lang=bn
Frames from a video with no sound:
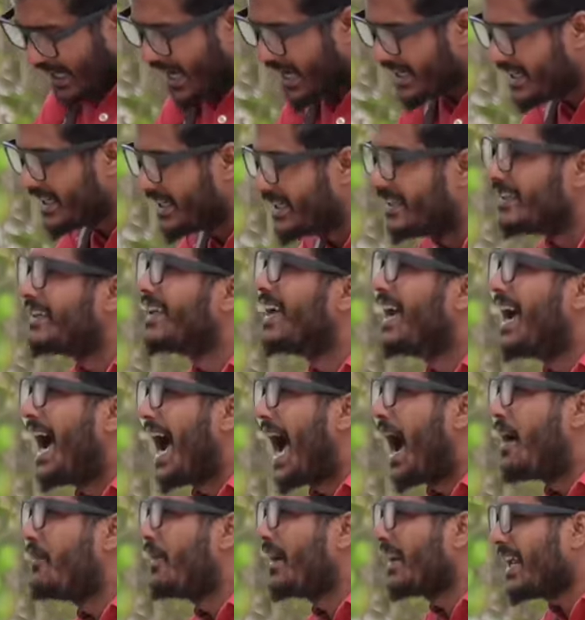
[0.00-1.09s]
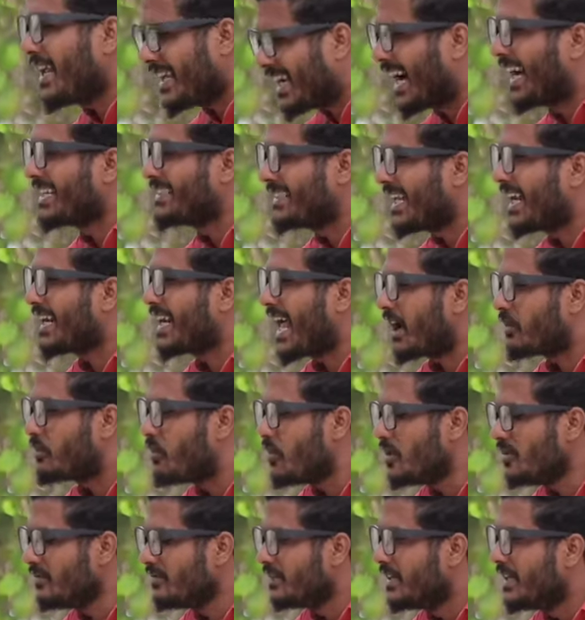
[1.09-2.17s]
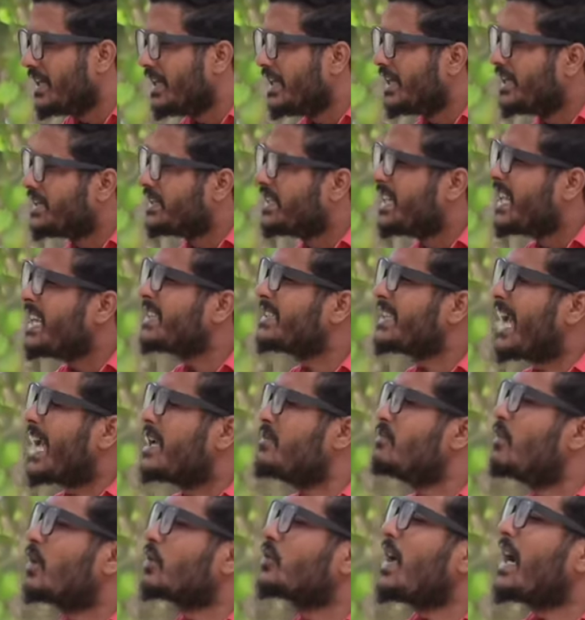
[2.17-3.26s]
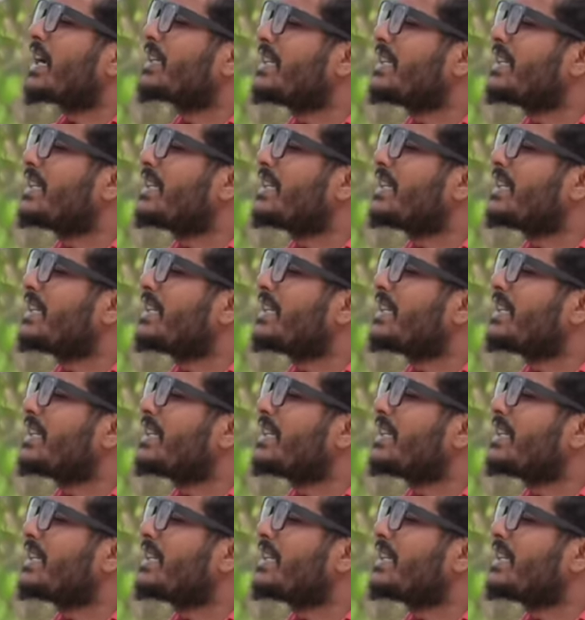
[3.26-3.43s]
এই নিন আমার এই কার্ডটা রাখুন ঠিক টাইম মতো